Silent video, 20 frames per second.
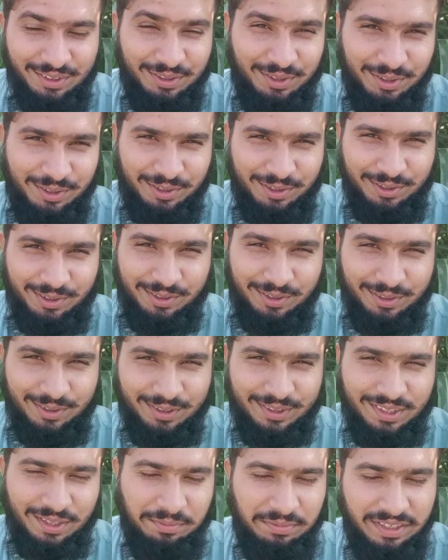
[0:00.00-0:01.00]
तो
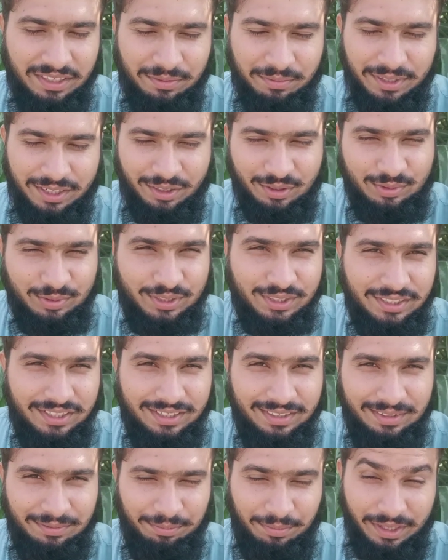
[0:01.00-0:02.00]
तबीयत मेरी कुछ
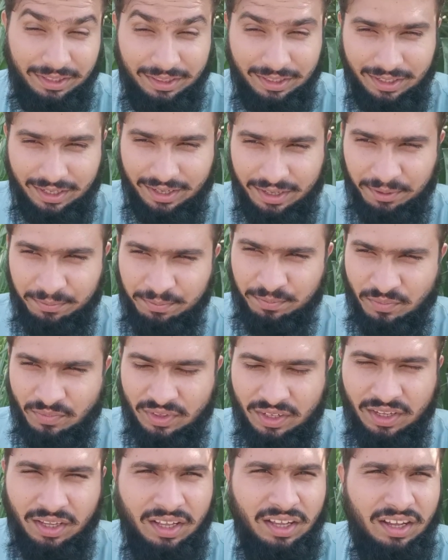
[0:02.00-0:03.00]
बेहतर है
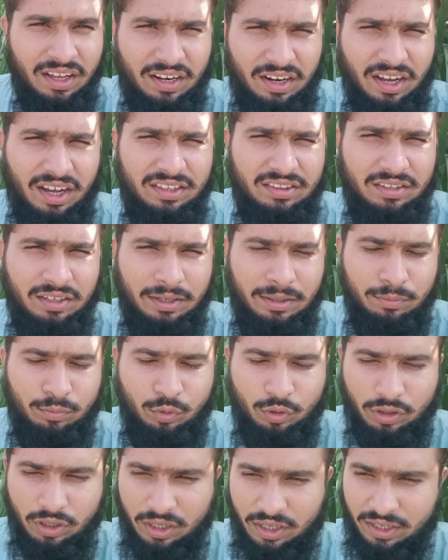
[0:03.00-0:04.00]
रात था
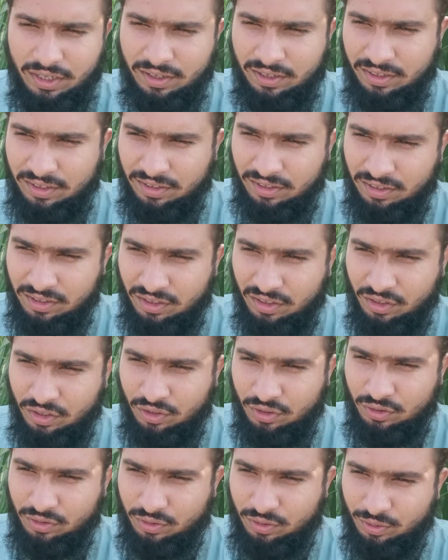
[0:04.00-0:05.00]
बुखार
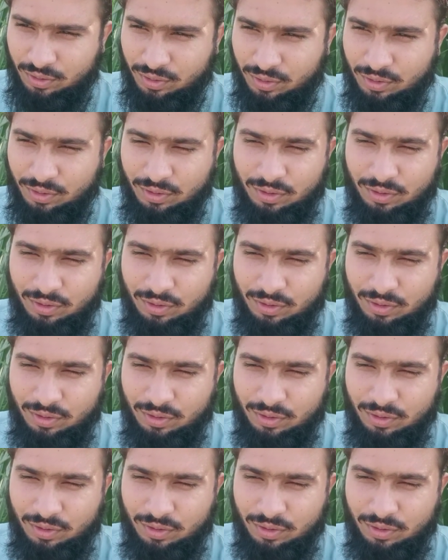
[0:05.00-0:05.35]
तो